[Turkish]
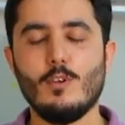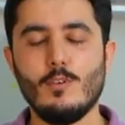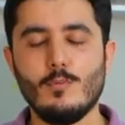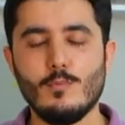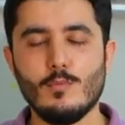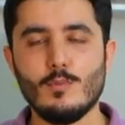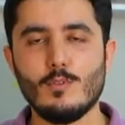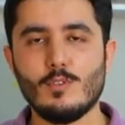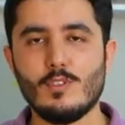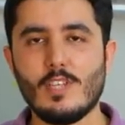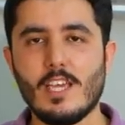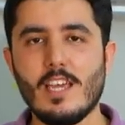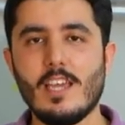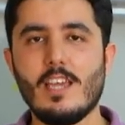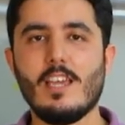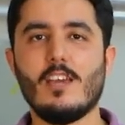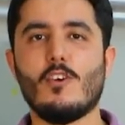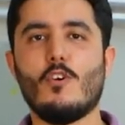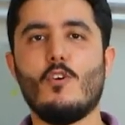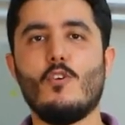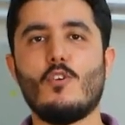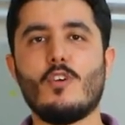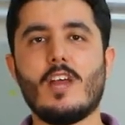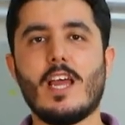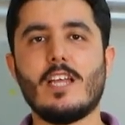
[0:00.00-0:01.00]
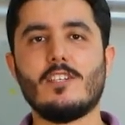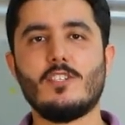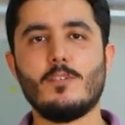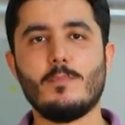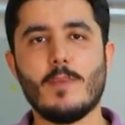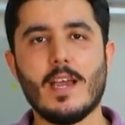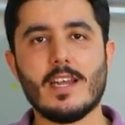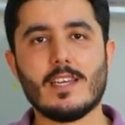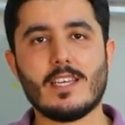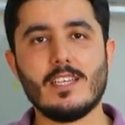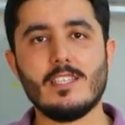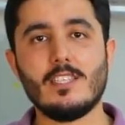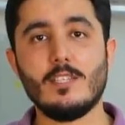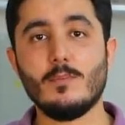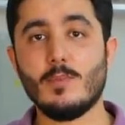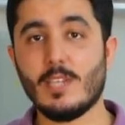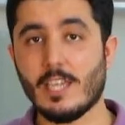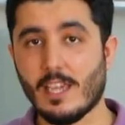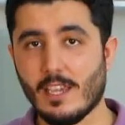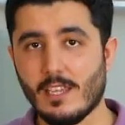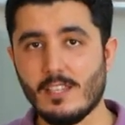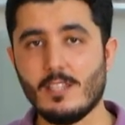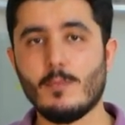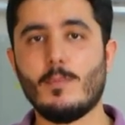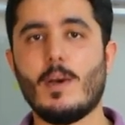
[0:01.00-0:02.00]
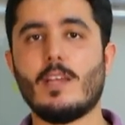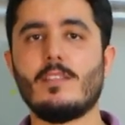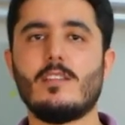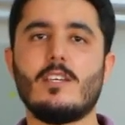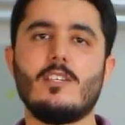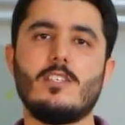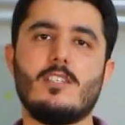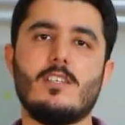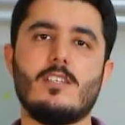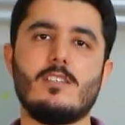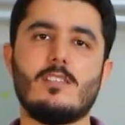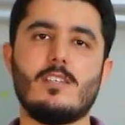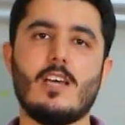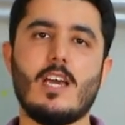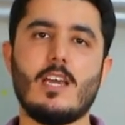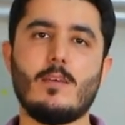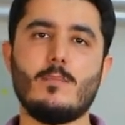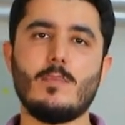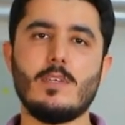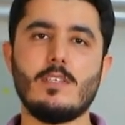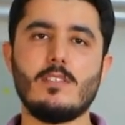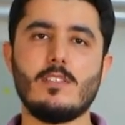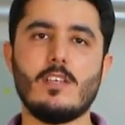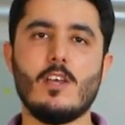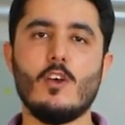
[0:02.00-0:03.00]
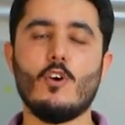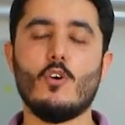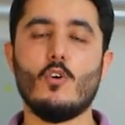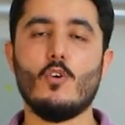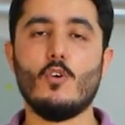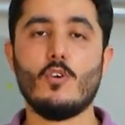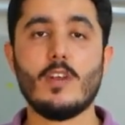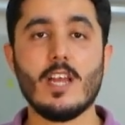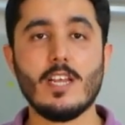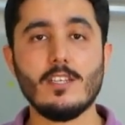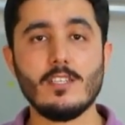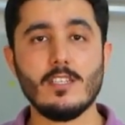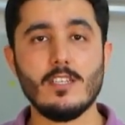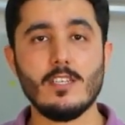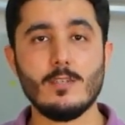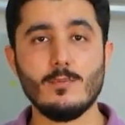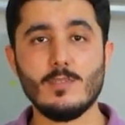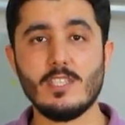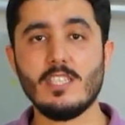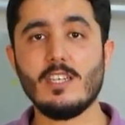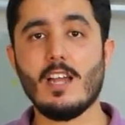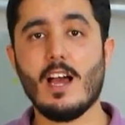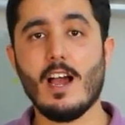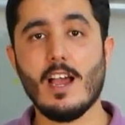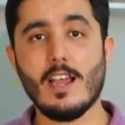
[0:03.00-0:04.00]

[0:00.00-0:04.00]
Bölümümüzde öğrenci merkezli bir eğitim anlayışına sahibiz. Öğrencilerimizin